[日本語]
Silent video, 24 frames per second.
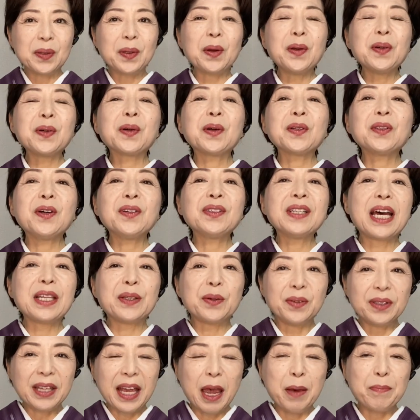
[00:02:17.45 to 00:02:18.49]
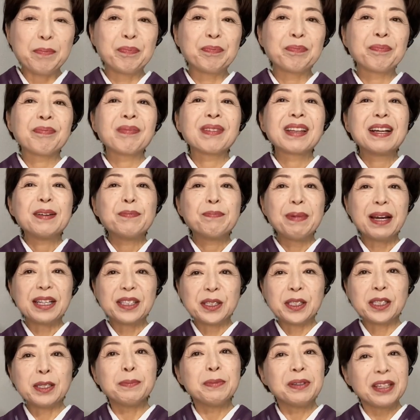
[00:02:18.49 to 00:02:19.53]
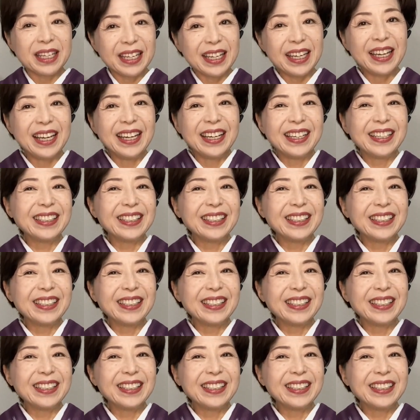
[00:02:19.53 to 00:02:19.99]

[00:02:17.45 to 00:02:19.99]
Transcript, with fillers: ということなので、まあ、紬、